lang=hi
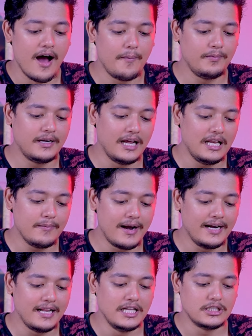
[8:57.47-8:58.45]
अब डेली
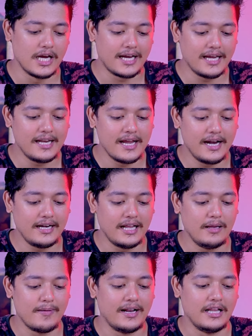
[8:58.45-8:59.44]
बाय डेली चेक इन है
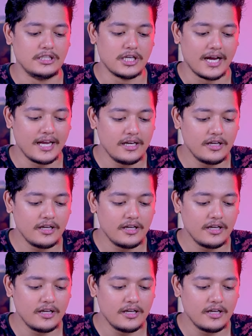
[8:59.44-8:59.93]
डेली बाय डेली चेक